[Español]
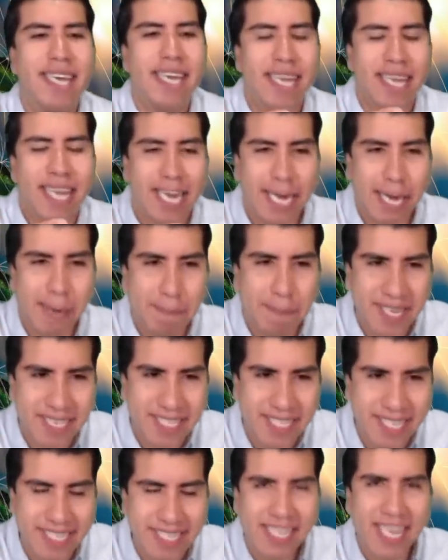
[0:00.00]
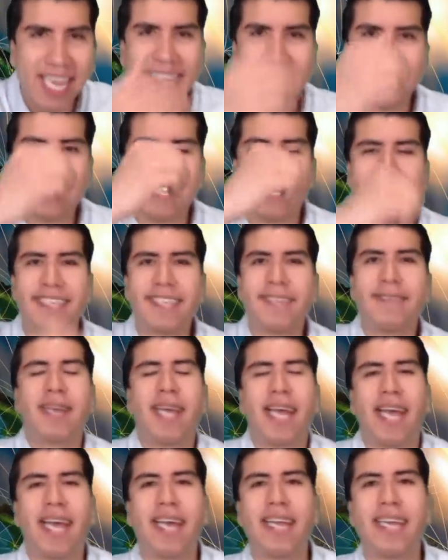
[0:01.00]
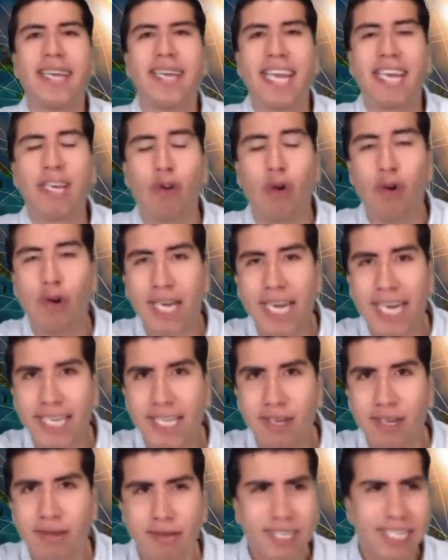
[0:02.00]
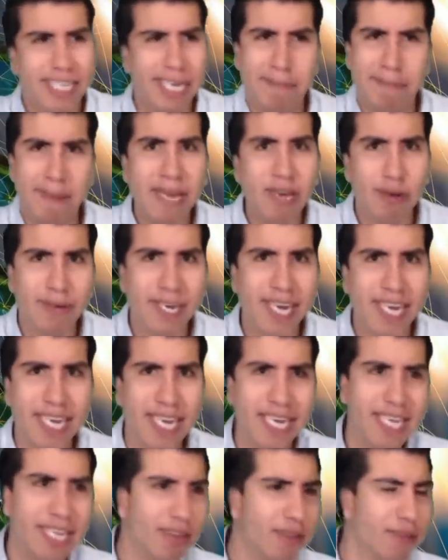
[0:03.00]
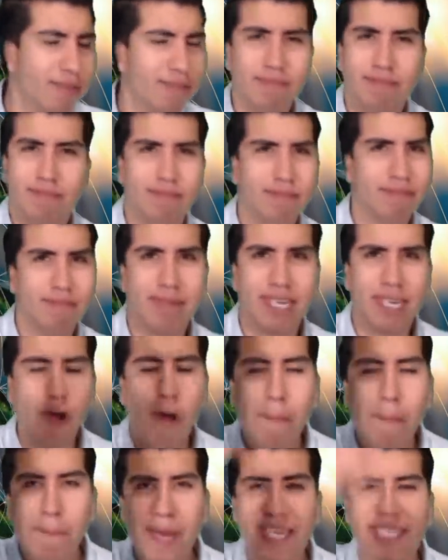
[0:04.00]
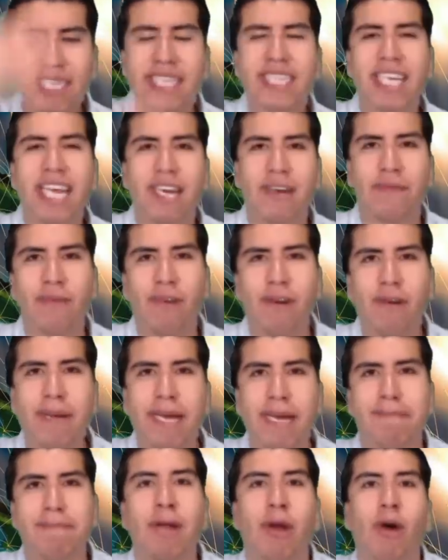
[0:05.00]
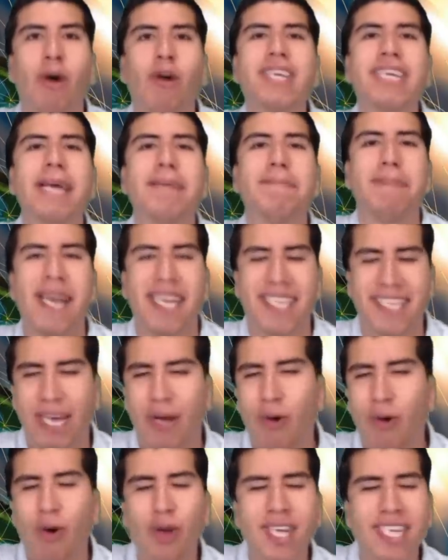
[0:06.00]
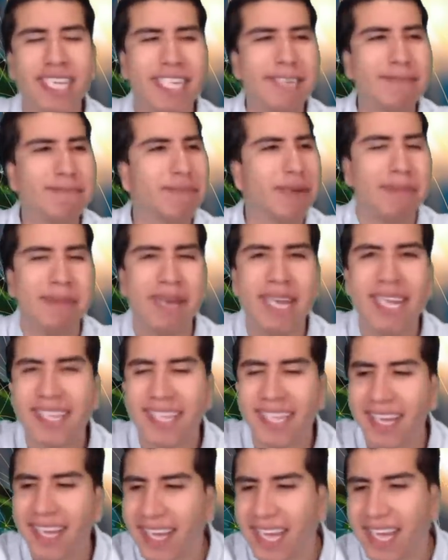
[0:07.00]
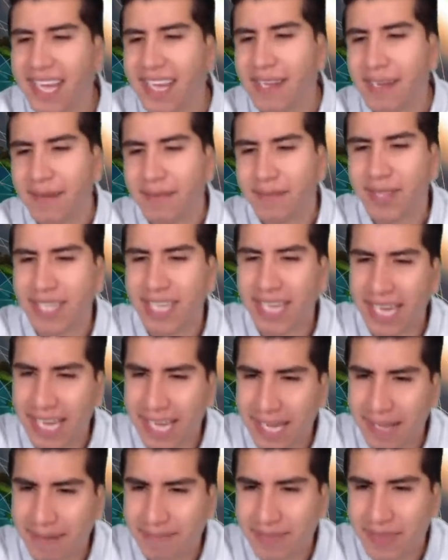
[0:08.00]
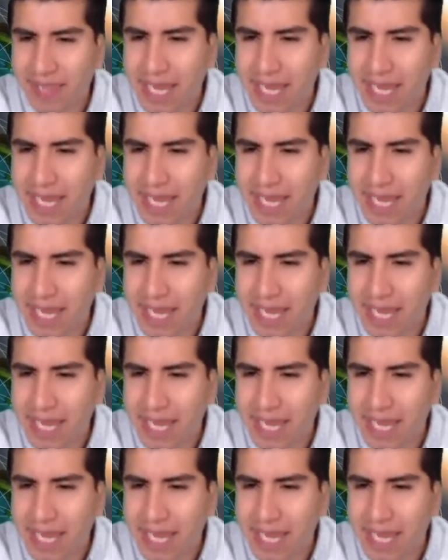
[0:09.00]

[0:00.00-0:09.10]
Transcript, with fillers: representantes en el Congreso. Si el PAN hubiera querido, no pasa esa reforma. Pero hoy, ¿qué pasa? Hoy simplemente se